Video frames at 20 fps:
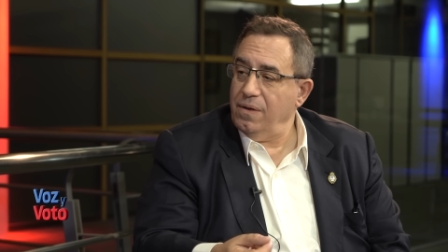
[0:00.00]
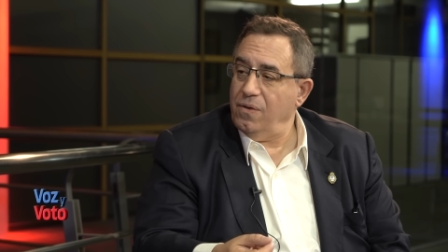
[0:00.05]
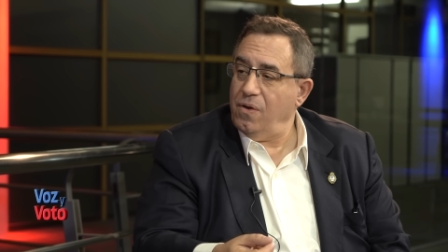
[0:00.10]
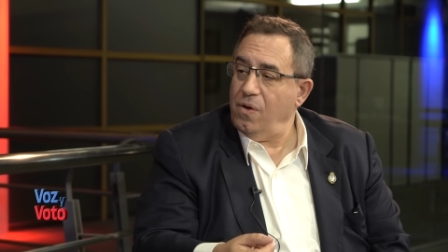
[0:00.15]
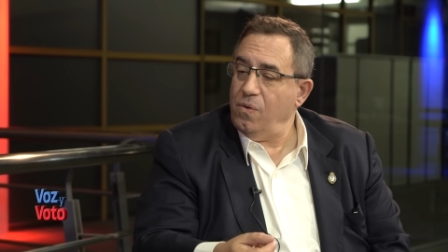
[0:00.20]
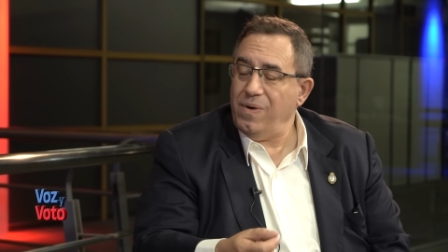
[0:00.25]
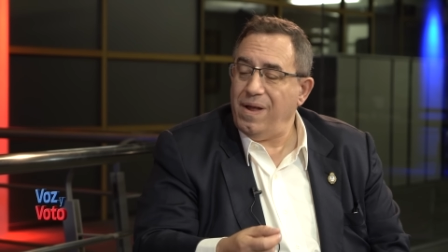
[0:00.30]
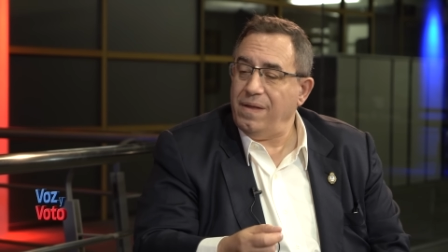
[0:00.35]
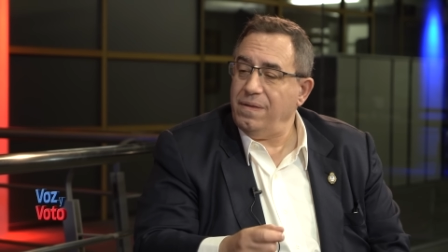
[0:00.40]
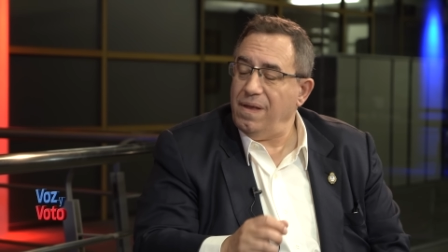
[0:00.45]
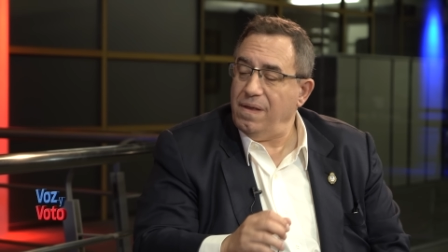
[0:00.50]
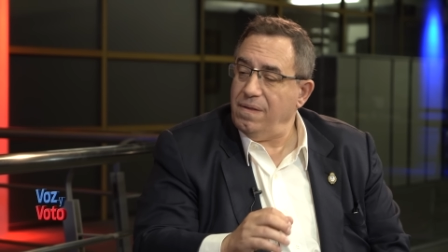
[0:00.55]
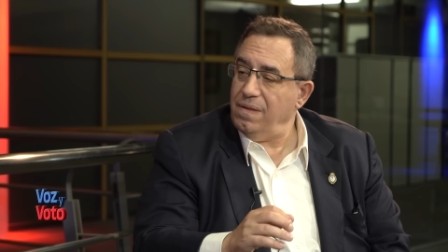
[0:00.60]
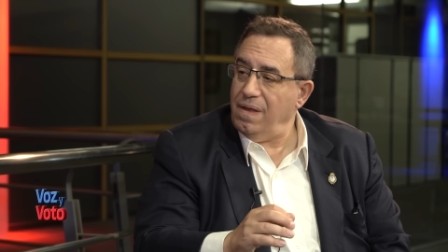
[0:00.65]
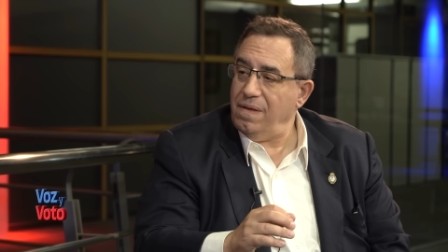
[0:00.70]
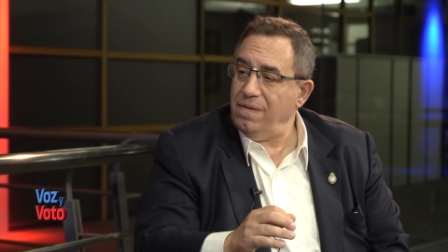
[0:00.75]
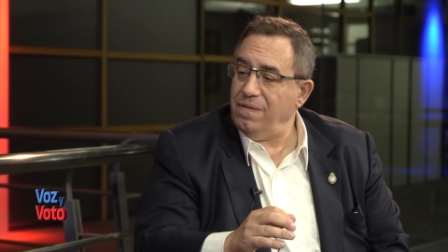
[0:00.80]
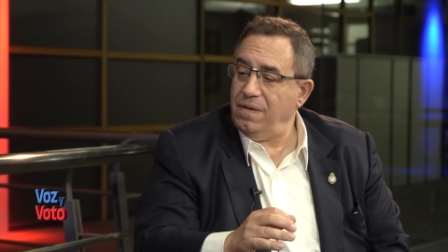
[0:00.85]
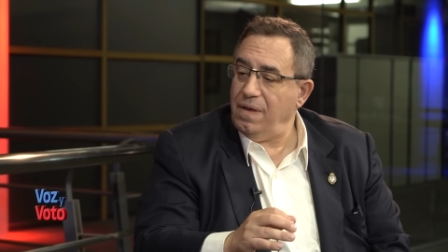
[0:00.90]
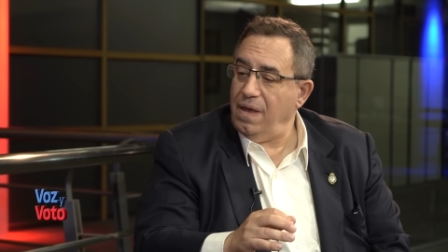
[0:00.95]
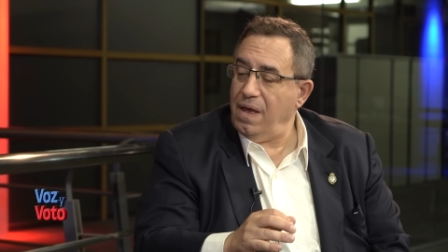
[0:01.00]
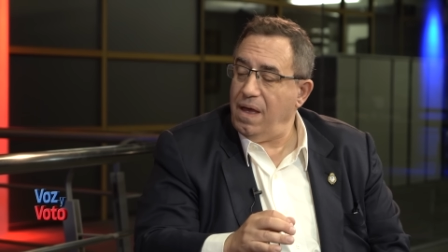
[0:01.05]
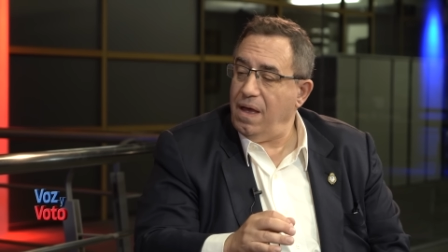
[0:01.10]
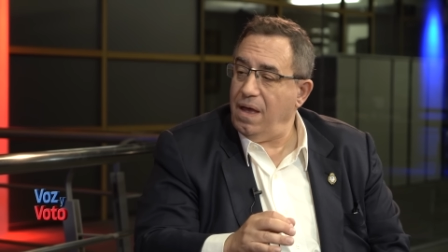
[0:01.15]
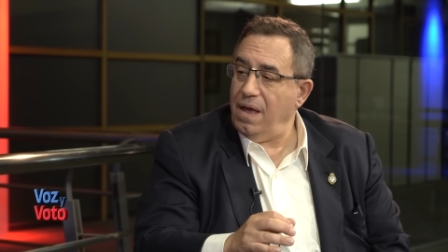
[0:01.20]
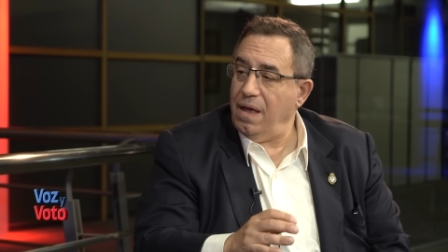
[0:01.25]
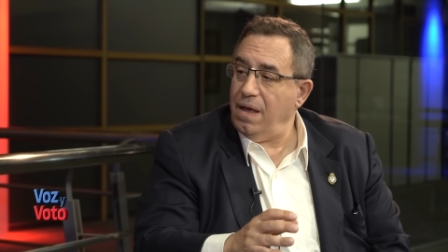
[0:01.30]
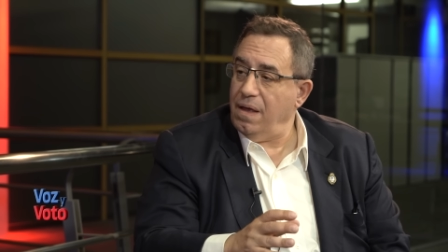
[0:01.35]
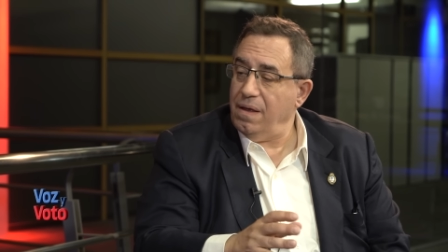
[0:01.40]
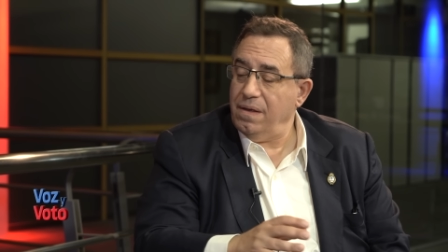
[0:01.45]
con una
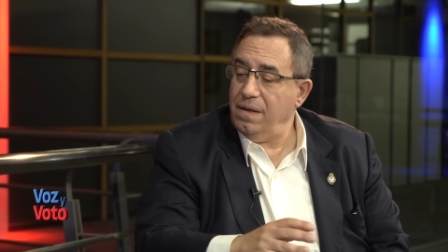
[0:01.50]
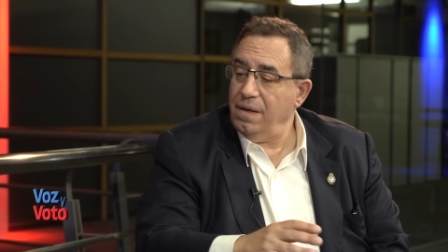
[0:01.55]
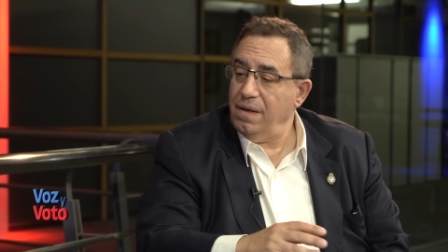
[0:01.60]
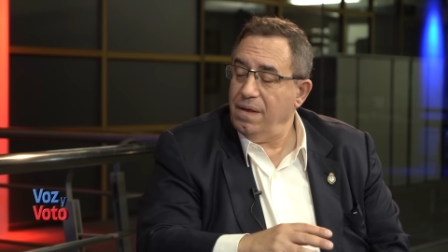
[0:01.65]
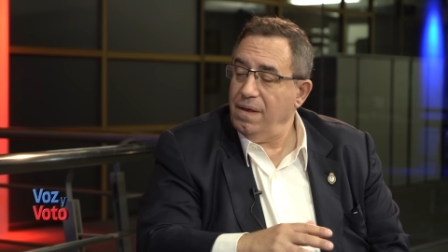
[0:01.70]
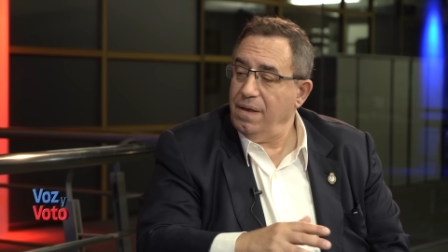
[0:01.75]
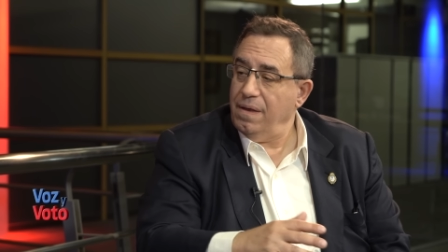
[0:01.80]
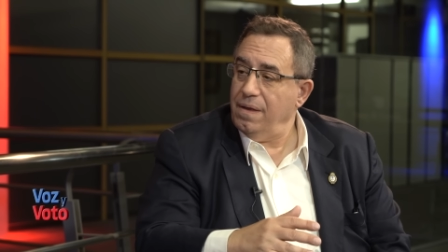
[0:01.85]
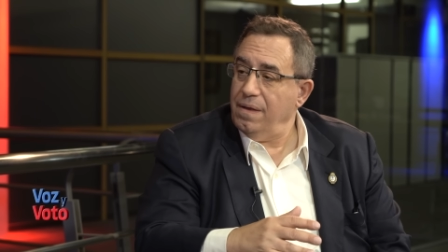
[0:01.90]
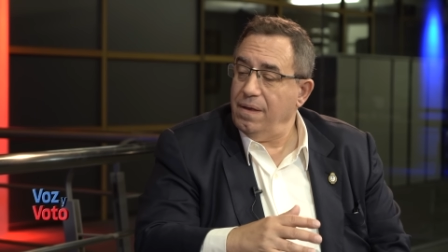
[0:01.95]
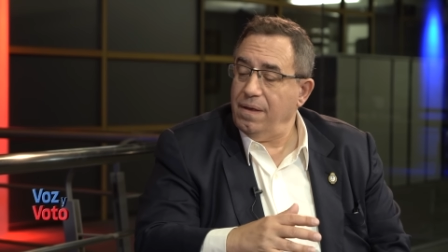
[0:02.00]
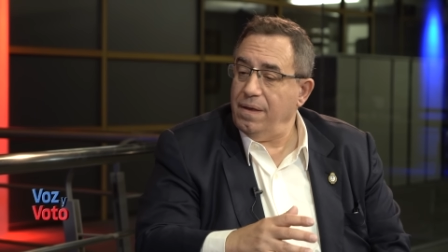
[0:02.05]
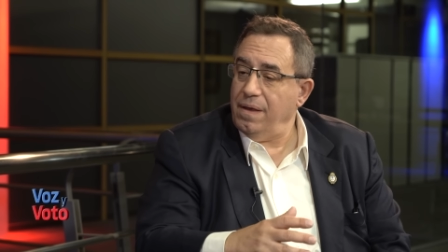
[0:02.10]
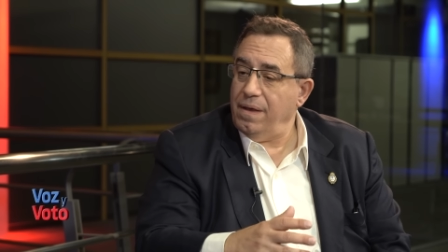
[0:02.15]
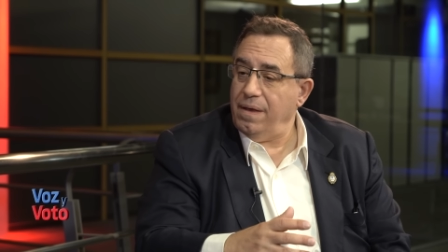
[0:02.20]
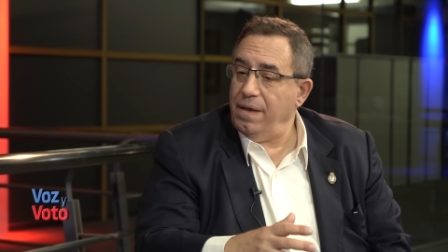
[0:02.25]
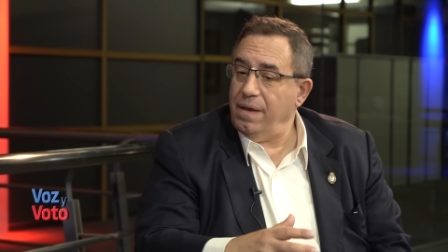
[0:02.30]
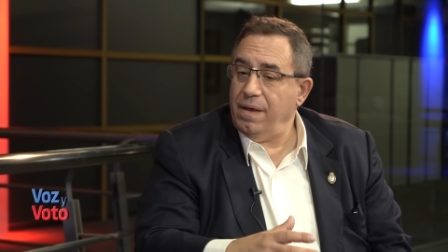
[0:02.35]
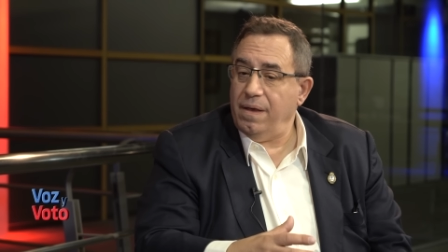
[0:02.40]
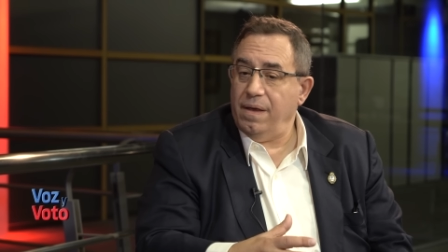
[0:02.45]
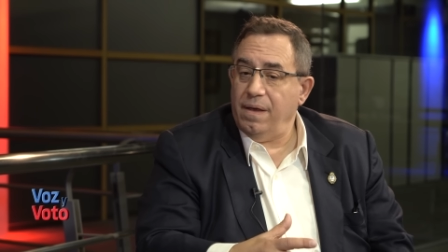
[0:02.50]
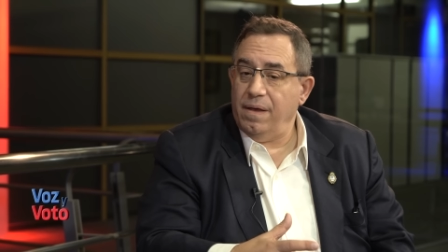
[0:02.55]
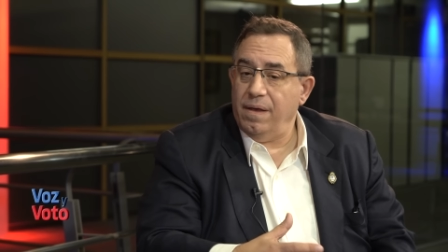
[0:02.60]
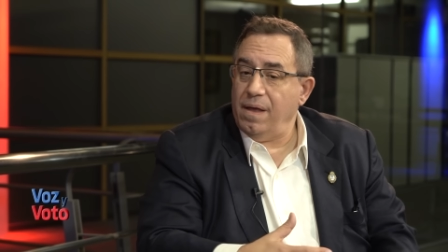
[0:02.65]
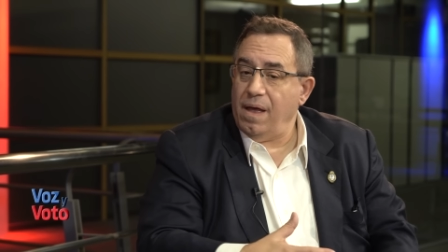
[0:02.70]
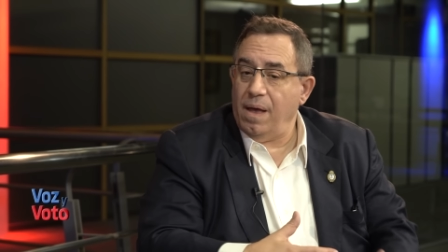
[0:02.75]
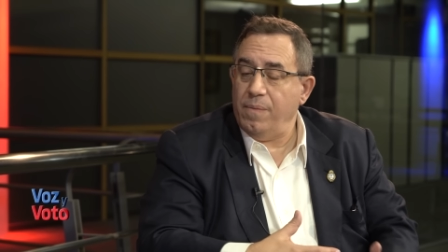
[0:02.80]
tendencia eh,